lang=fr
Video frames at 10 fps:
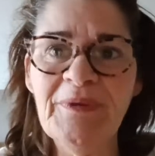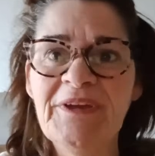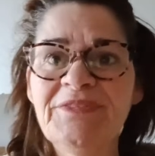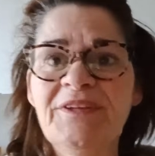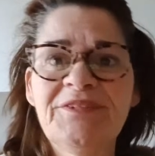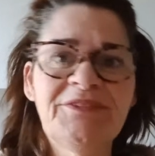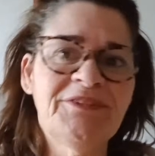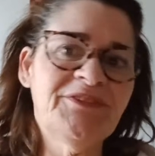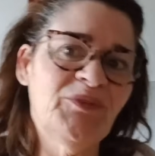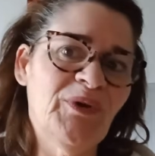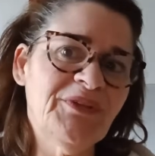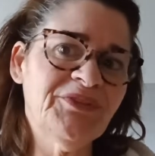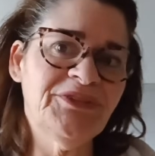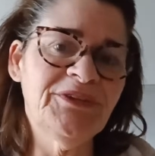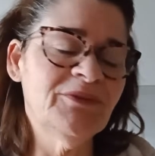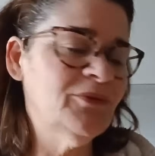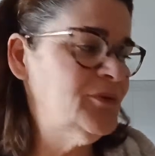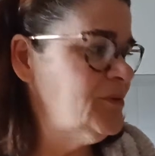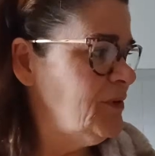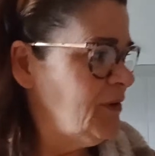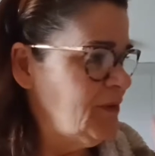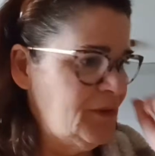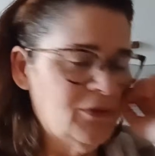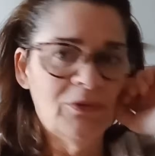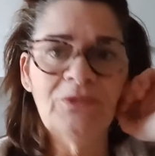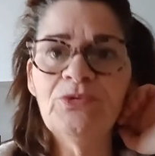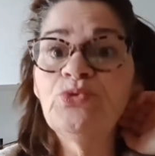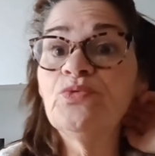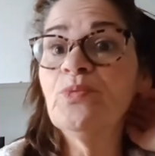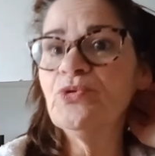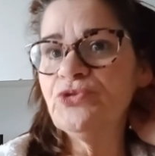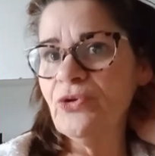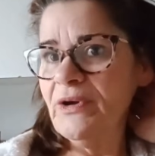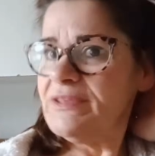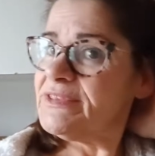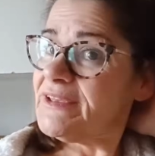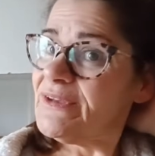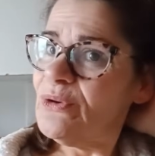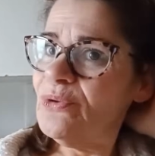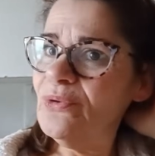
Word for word: m'inquiétait, c'était de savoir si euh, le nouveau moteur était